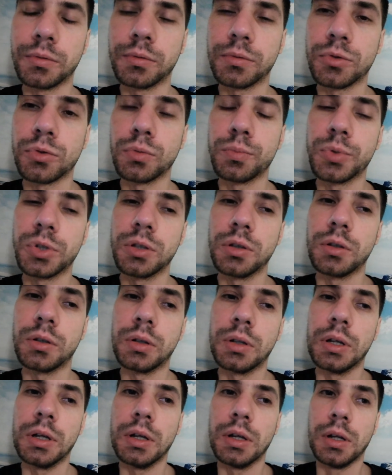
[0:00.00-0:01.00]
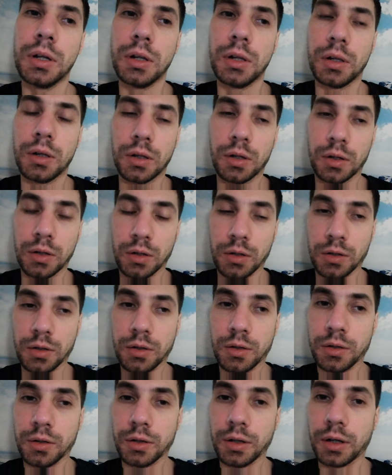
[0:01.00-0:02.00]
собственно,
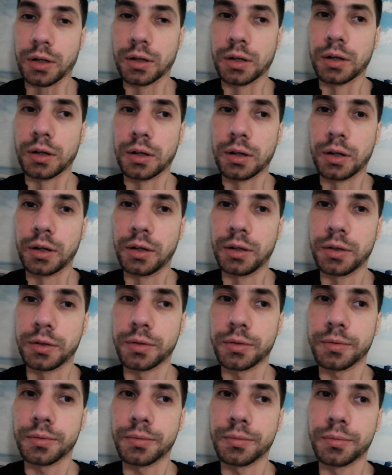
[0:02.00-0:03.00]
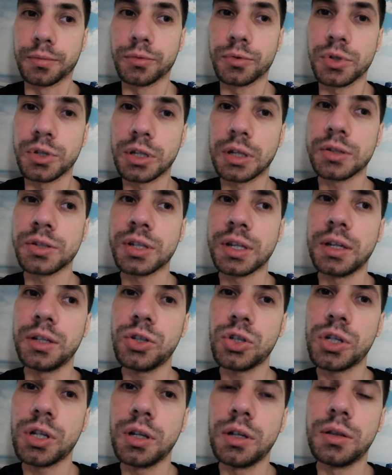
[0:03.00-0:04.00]
э,
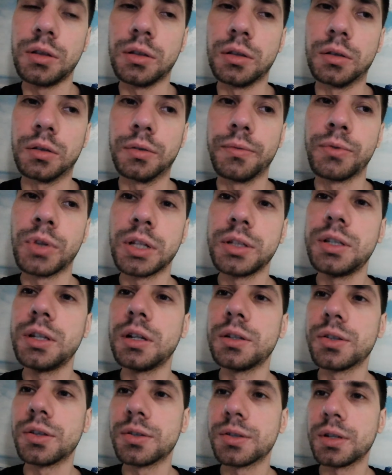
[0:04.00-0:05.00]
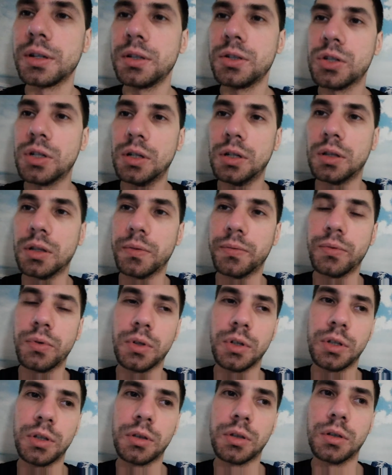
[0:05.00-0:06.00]
сайчейны, владельцы сайчейнов –
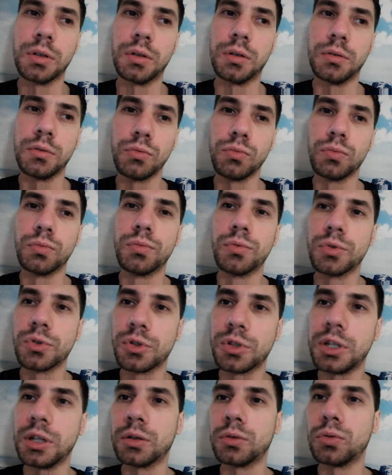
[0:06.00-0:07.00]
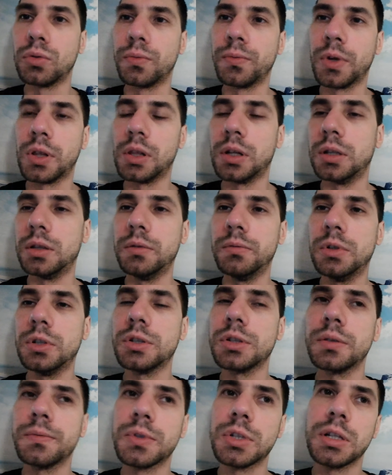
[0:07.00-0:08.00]
это ну, те, кто
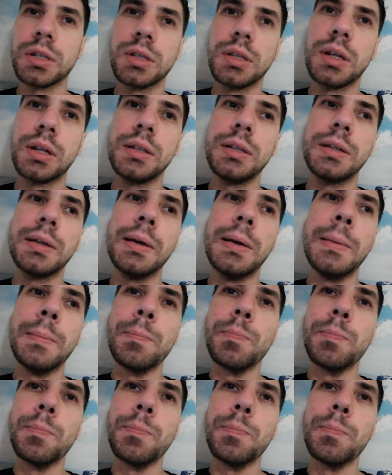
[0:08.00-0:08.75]
вкладывается в создание,